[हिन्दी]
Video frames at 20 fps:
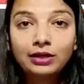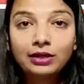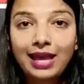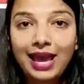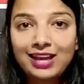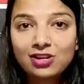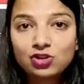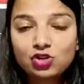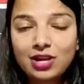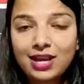
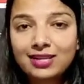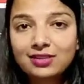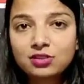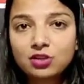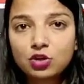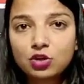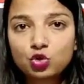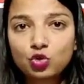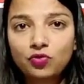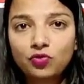कैशलेस
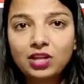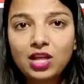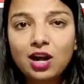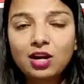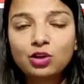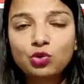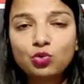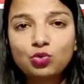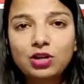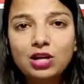
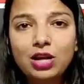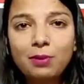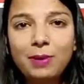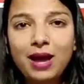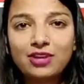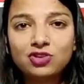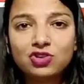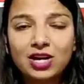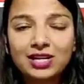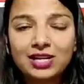सुविधा क्योंकि अब
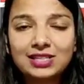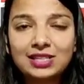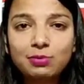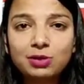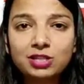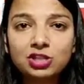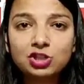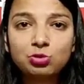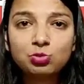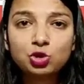एच आर
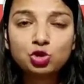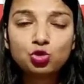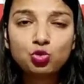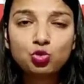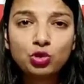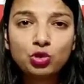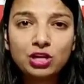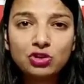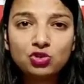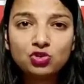बसेज में
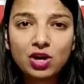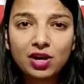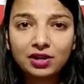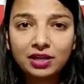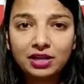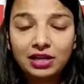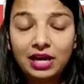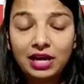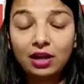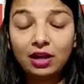शुरू की जा
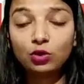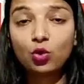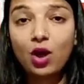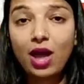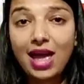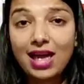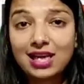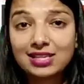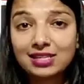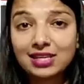रही हैं तो
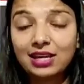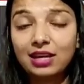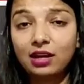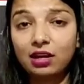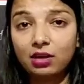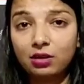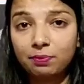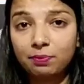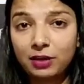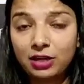ऐसे
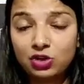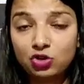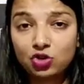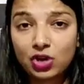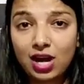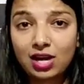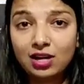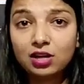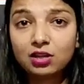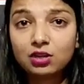
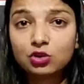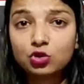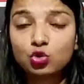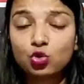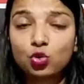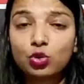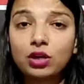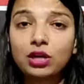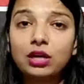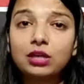परिचालक
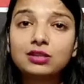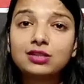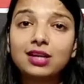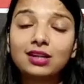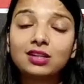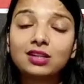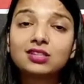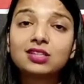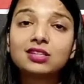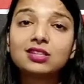जो कि
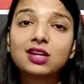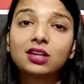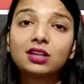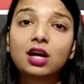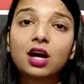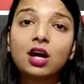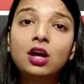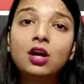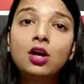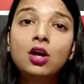ज़्यादा से
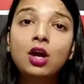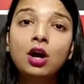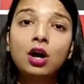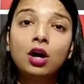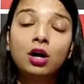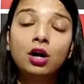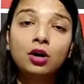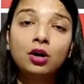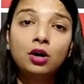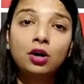ज़्यादा
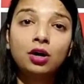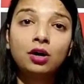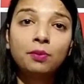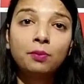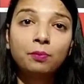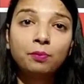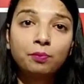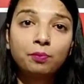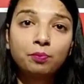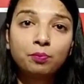
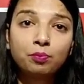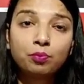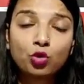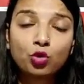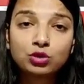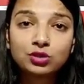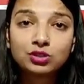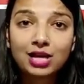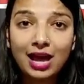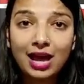
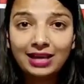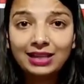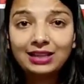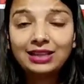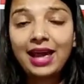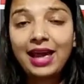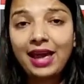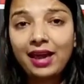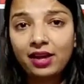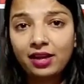
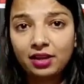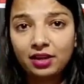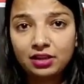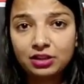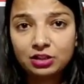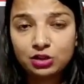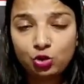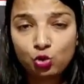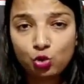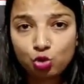प्रोत्साहित हैं
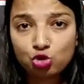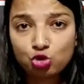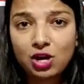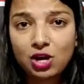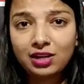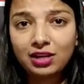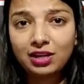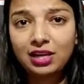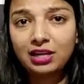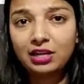इस
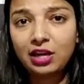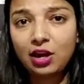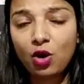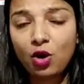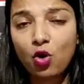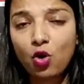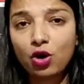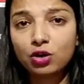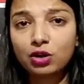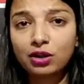योजना के लिए
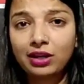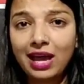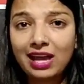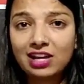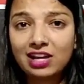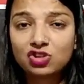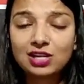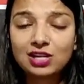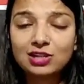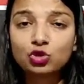और
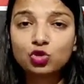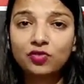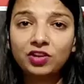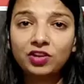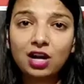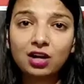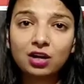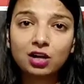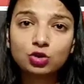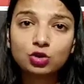कैशलेस
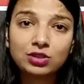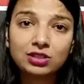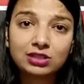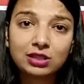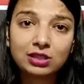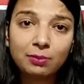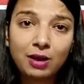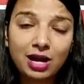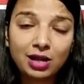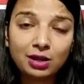सुविधा का जो
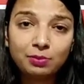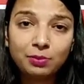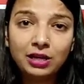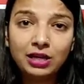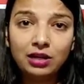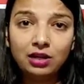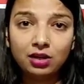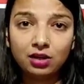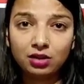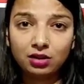इस्तेमाल
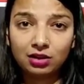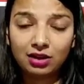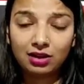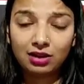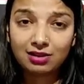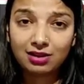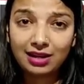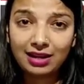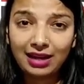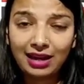भी
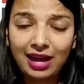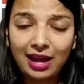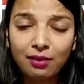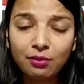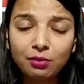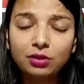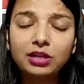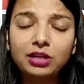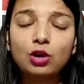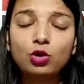कर रहे हैं
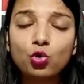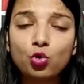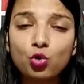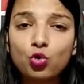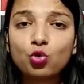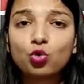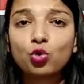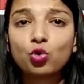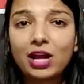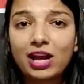या
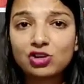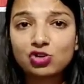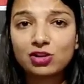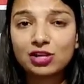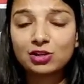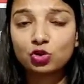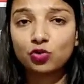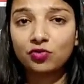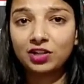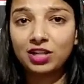लोगों को
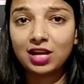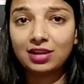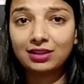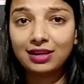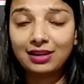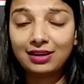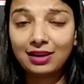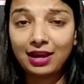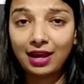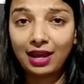कैशलेस सुविधा
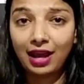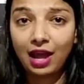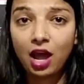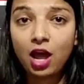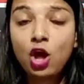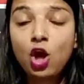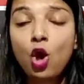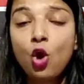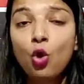दे रहे हैं